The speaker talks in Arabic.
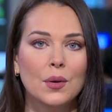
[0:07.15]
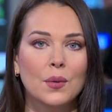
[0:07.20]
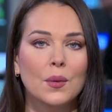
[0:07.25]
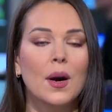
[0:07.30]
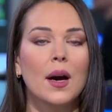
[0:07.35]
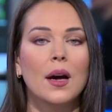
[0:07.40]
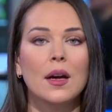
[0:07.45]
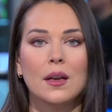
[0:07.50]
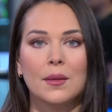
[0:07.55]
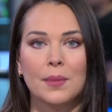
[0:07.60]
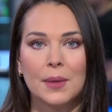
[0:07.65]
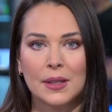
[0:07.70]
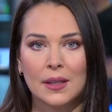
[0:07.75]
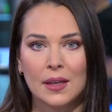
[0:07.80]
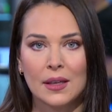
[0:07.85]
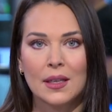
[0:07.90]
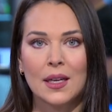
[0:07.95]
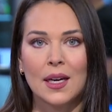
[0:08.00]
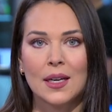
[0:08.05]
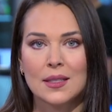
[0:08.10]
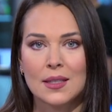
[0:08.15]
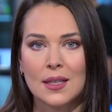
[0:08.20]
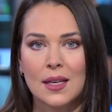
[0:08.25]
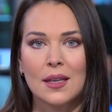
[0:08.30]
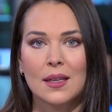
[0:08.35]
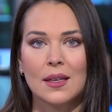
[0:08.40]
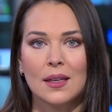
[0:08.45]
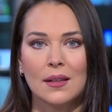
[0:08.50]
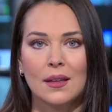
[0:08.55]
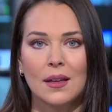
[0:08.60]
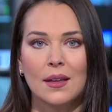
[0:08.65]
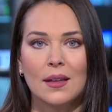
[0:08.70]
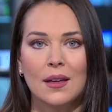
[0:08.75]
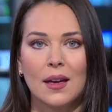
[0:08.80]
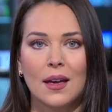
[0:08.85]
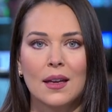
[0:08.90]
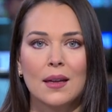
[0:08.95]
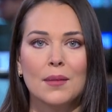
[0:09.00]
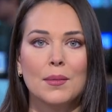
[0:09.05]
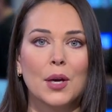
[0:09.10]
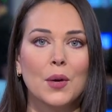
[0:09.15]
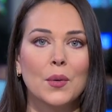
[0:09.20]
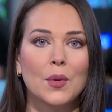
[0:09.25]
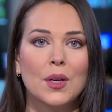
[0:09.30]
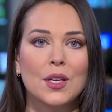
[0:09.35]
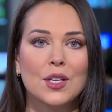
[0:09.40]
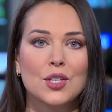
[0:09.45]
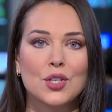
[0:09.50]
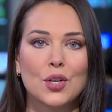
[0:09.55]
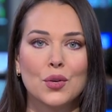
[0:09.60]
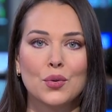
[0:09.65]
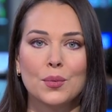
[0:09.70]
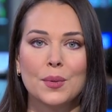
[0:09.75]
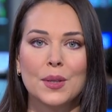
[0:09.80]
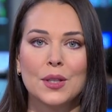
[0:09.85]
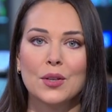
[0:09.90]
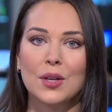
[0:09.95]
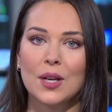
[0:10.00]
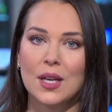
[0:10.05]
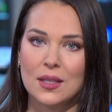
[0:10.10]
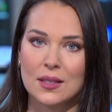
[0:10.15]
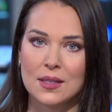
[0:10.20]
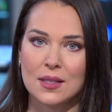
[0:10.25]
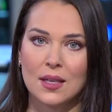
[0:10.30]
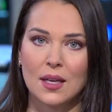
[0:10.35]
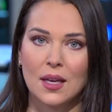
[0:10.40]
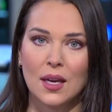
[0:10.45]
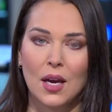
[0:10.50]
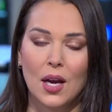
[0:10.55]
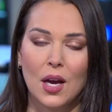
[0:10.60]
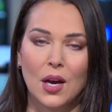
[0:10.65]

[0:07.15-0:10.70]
وعربتين عسكريتين على محور جنوب دونيتسك